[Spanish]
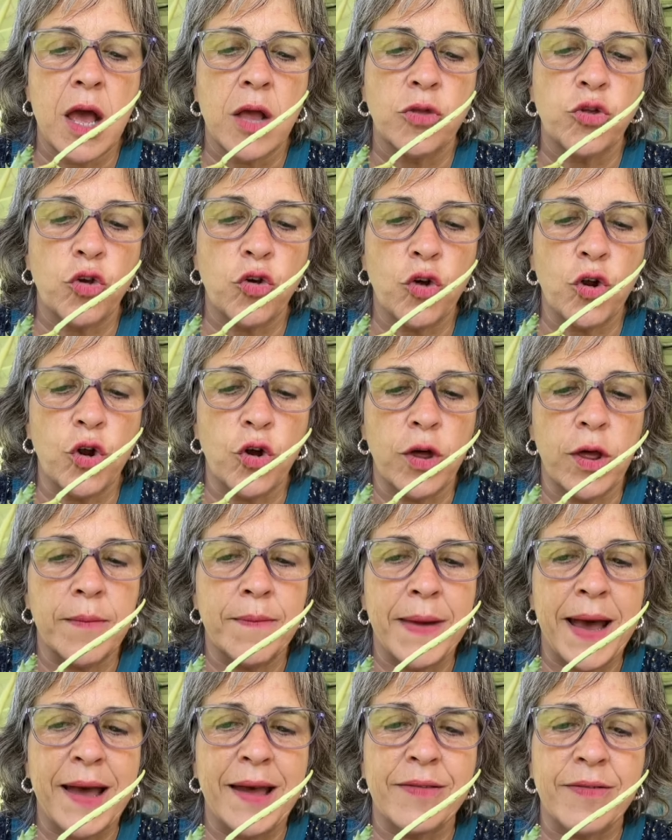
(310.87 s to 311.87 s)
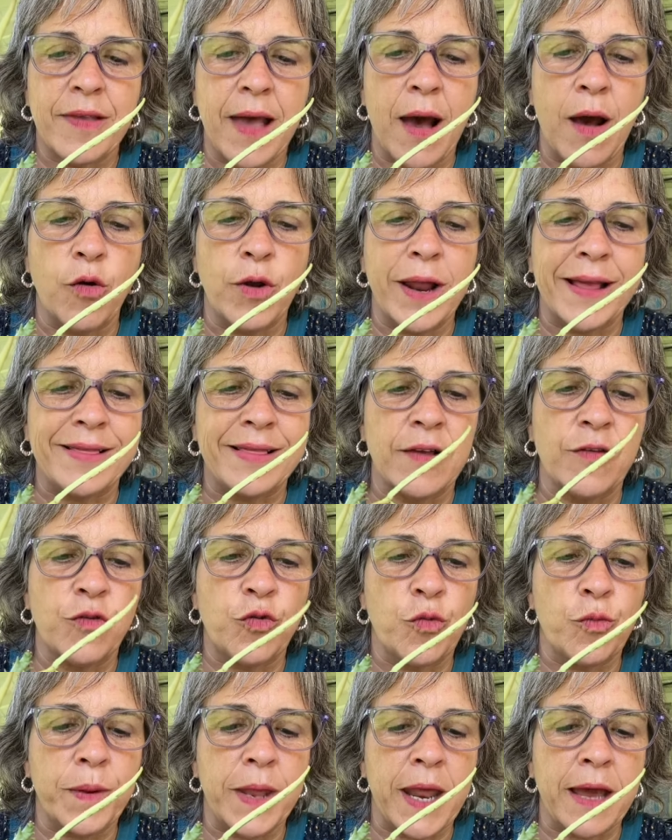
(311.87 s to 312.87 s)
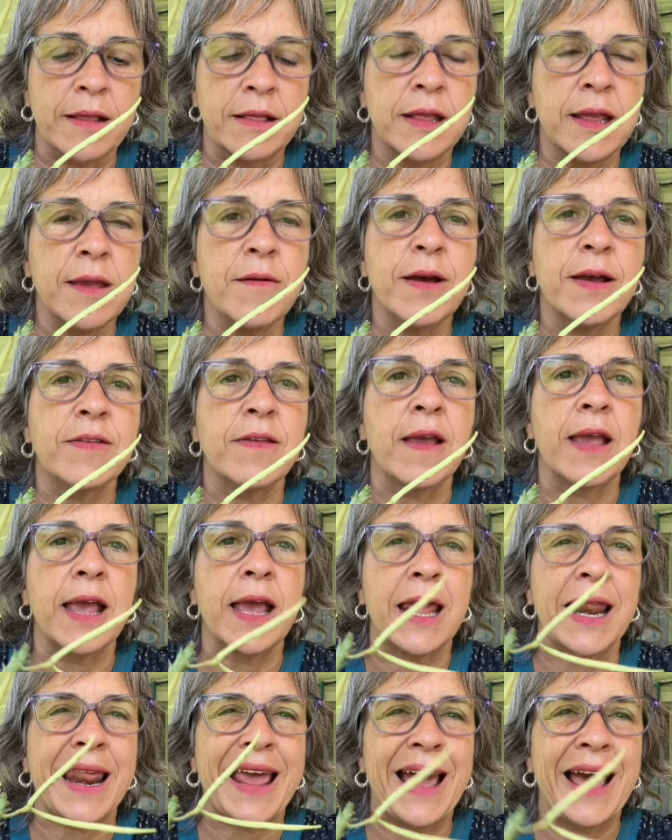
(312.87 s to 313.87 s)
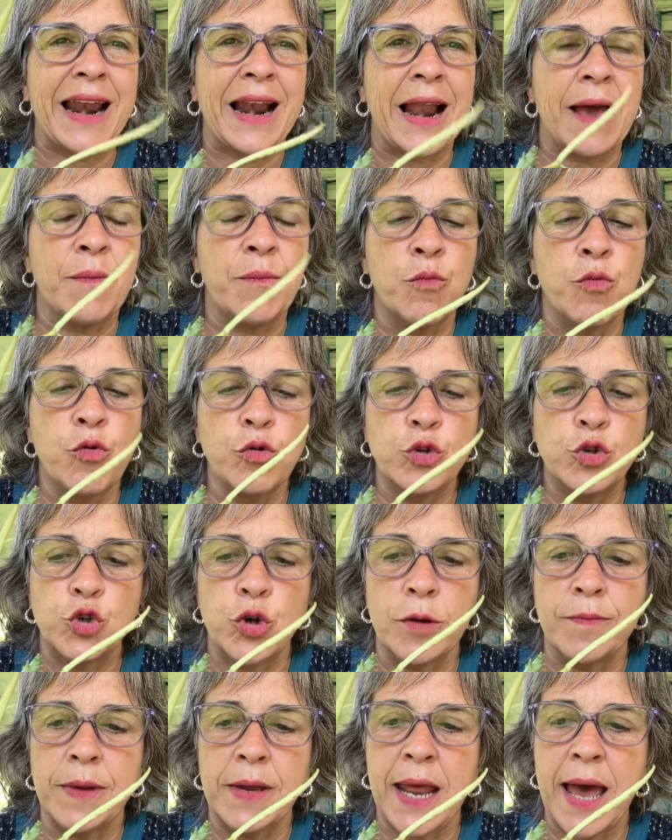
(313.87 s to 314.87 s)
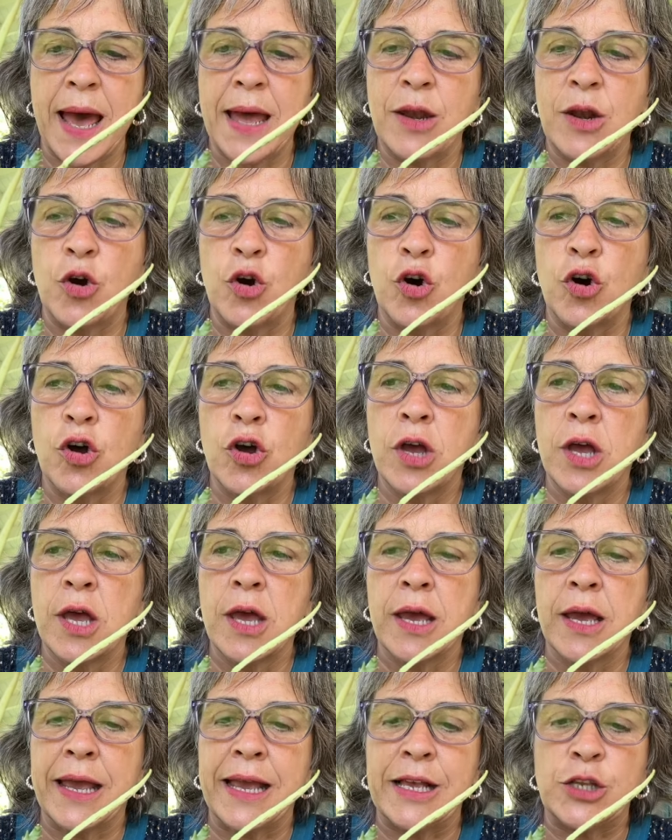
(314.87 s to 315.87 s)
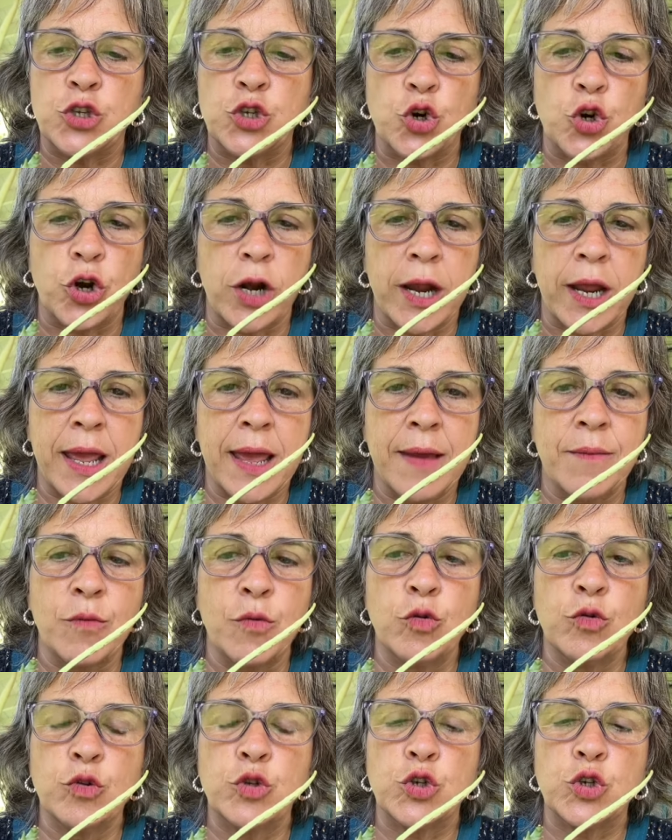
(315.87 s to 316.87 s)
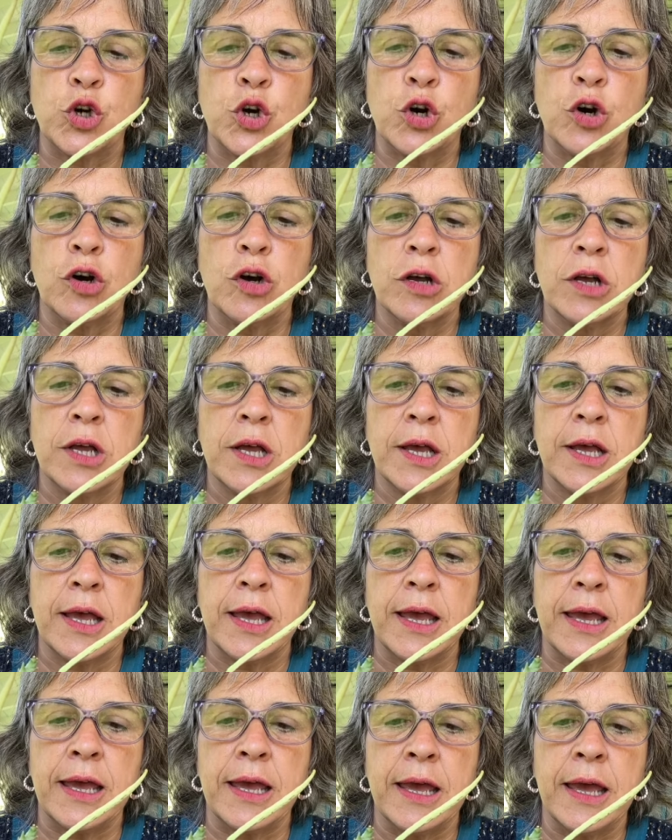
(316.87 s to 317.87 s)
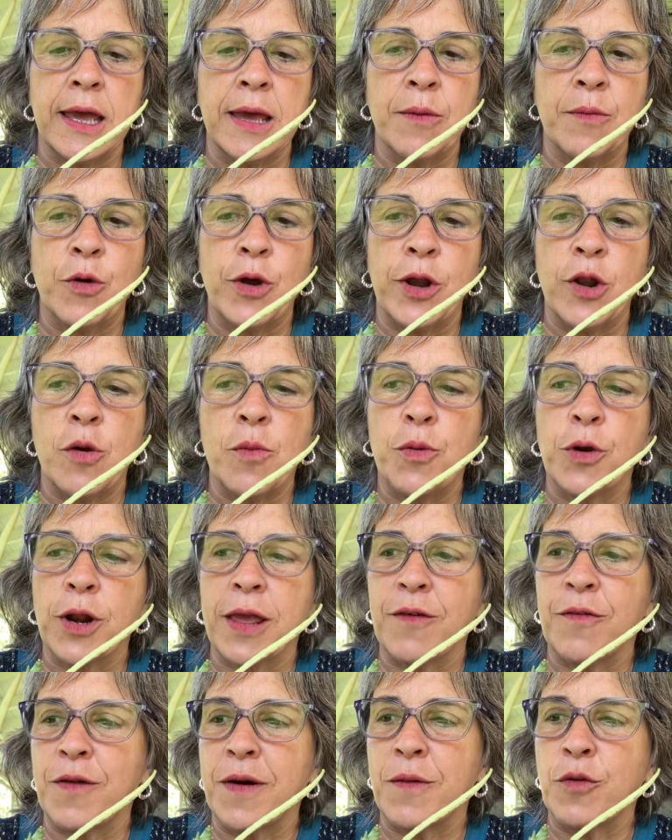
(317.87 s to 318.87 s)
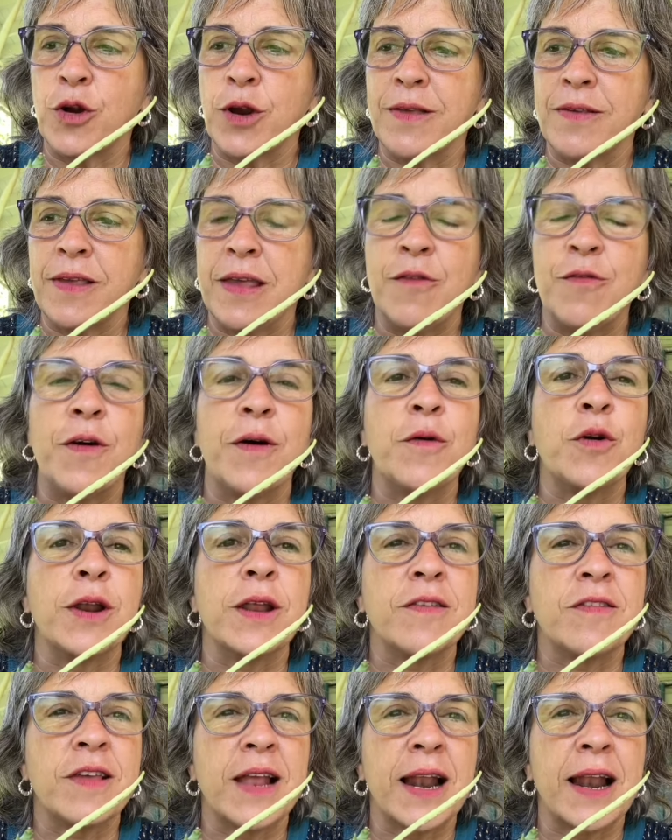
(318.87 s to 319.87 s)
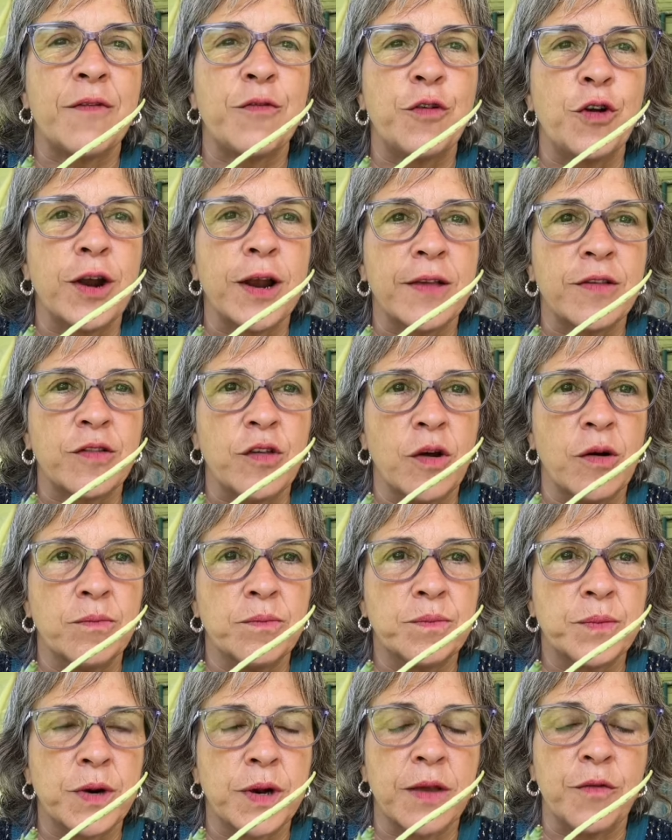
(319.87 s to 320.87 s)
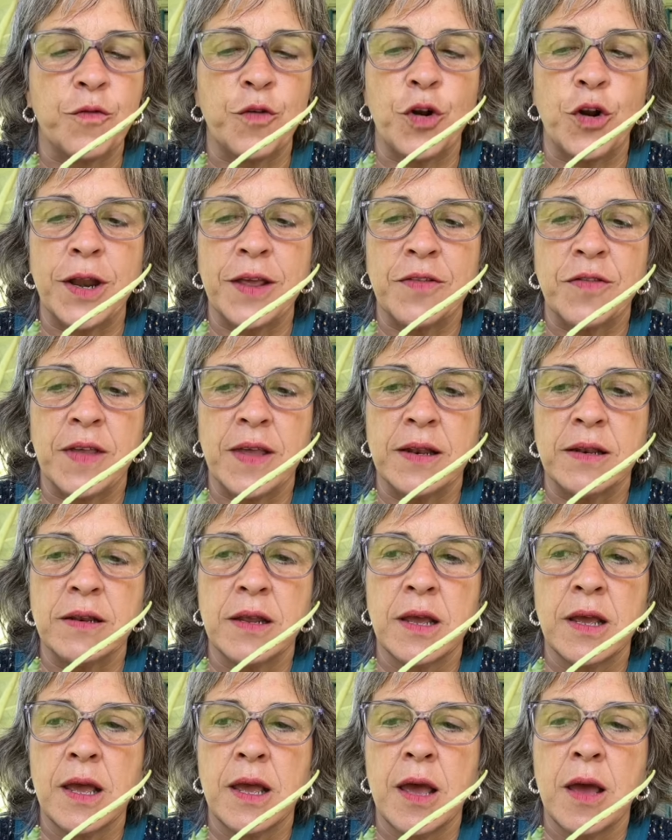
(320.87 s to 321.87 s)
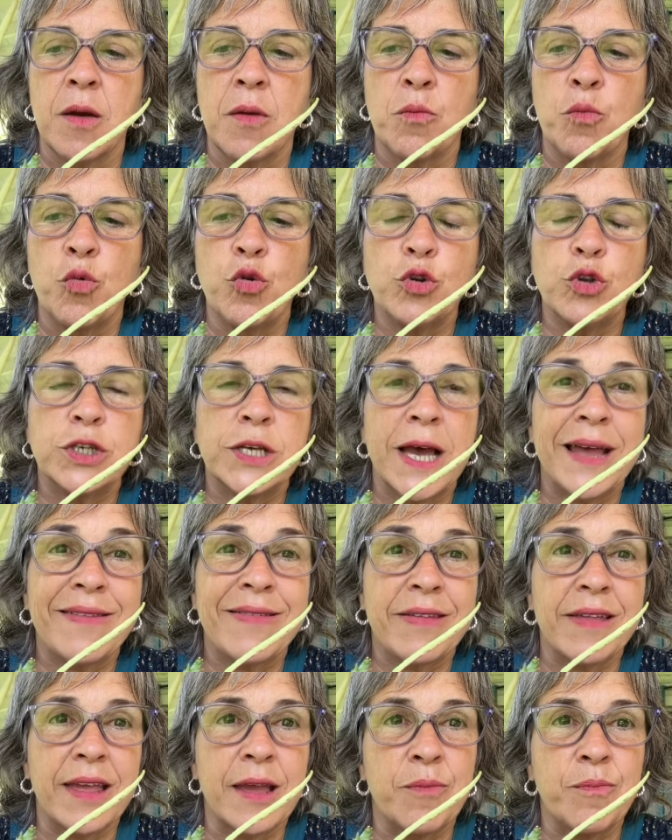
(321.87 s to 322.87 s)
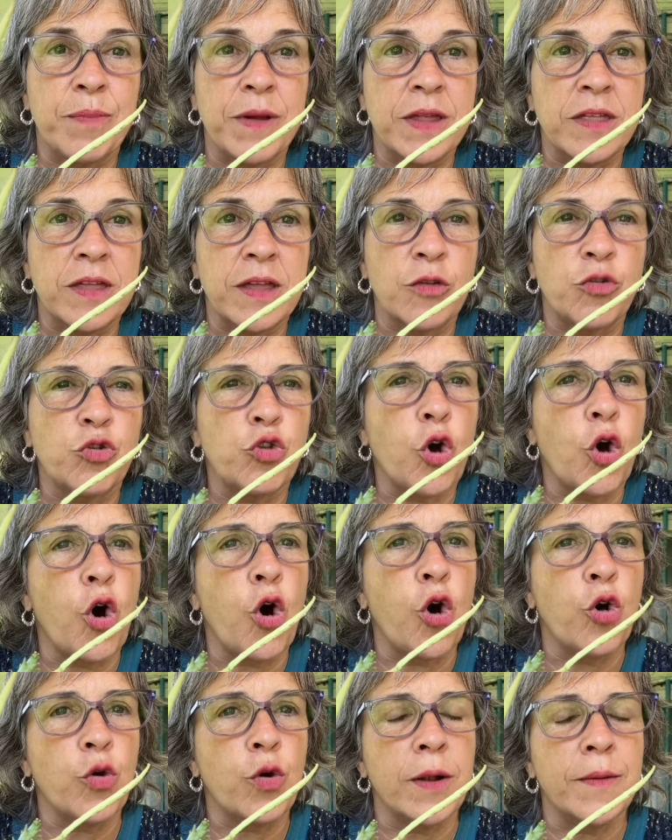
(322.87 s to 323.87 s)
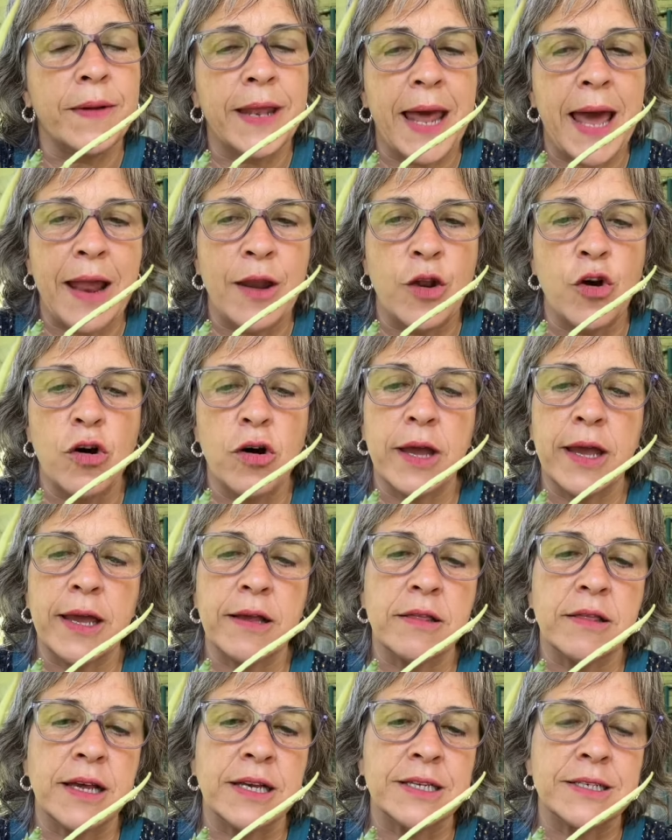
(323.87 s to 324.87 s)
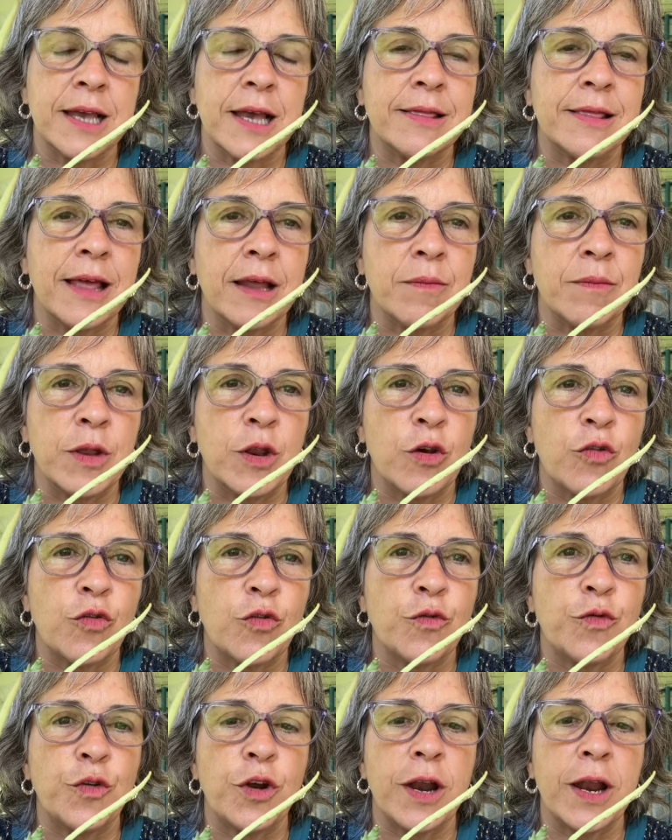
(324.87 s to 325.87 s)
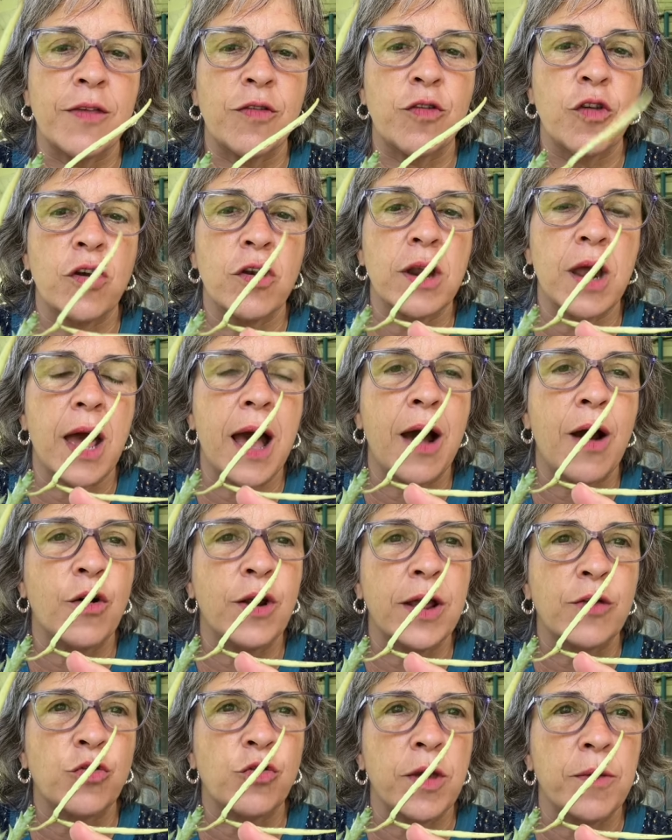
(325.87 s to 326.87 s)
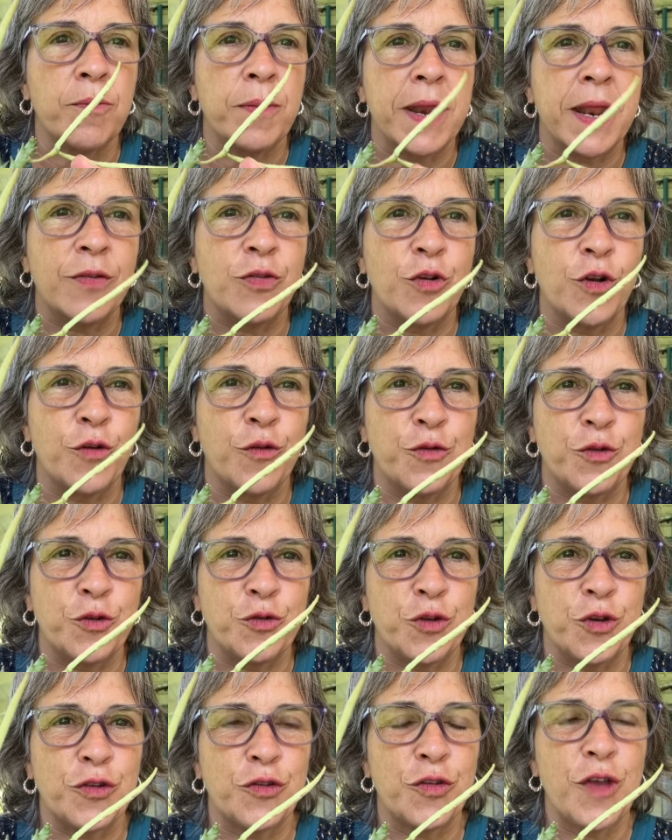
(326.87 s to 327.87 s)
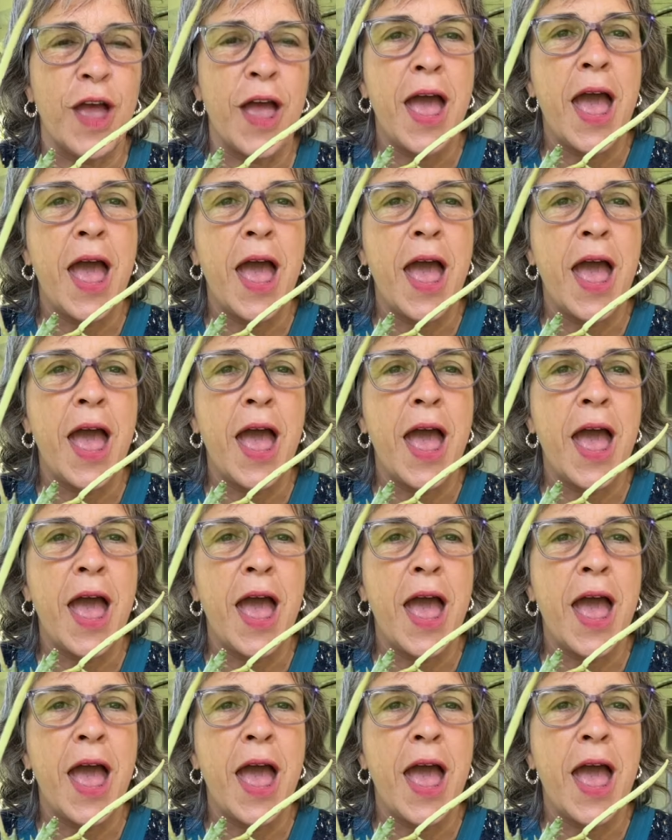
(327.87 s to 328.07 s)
Todo lo demás ahora están súper activas, hay que regarlas mucho en verano, que chorree mucho, eh, bueno, porque favore y favorecer la floración, porque florecen muchas especies todo el verano, esta ya terminó su floración, ahora estoy esperando los frutos.